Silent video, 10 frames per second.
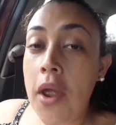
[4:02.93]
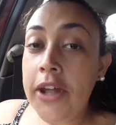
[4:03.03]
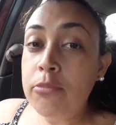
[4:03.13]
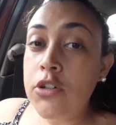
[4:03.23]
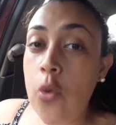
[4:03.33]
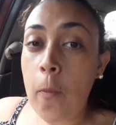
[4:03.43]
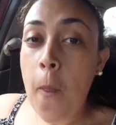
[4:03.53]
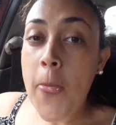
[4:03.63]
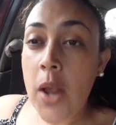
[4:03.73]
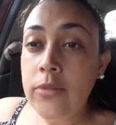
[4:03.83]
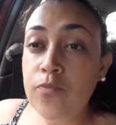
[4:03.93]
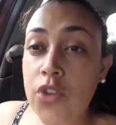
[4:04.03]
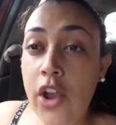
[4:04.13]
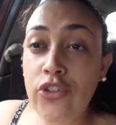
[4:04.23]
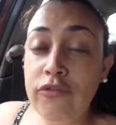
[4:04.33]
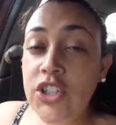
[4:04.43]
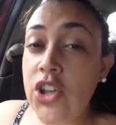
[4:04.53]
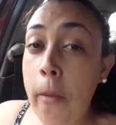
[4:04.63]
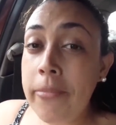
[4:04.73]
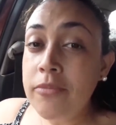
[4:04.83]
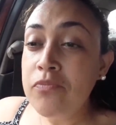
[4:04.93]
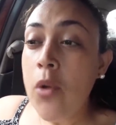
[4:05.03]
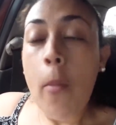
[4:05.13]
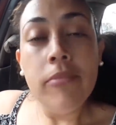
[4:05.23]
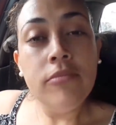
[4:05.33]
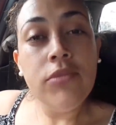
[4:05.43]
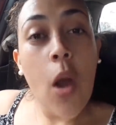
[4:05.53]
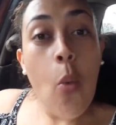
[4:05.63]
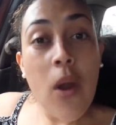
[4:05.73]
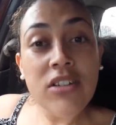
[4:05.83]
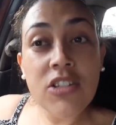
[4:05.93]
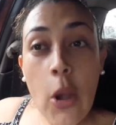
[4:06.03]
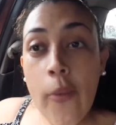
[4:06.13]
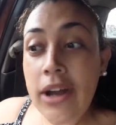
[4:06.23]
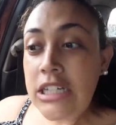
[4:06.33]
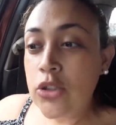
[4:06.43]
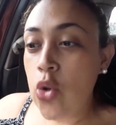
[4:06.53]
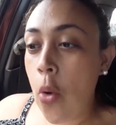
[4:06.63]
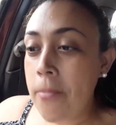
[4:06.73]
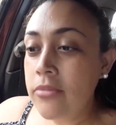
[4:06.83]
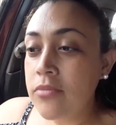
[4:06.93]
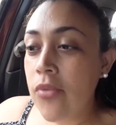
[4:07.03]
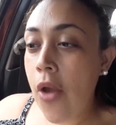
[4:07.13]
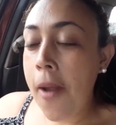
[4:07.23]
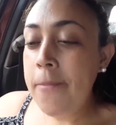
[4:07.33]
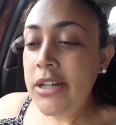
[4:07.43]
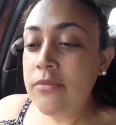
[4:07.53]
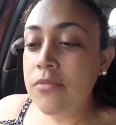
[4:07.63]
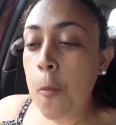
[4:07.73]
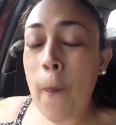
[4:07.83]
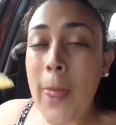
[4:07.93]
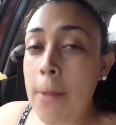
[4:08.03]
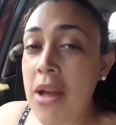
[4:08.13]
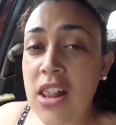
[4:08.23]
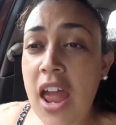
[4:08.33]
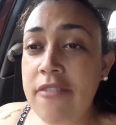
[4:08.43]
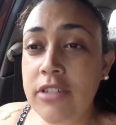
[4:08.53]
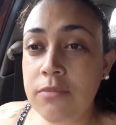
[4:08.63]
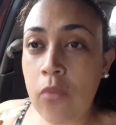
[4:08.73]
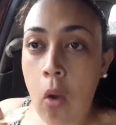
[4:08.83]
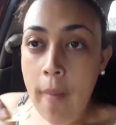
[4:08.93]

é bom. E adivinha? Não é salgado. É bem, bem leve.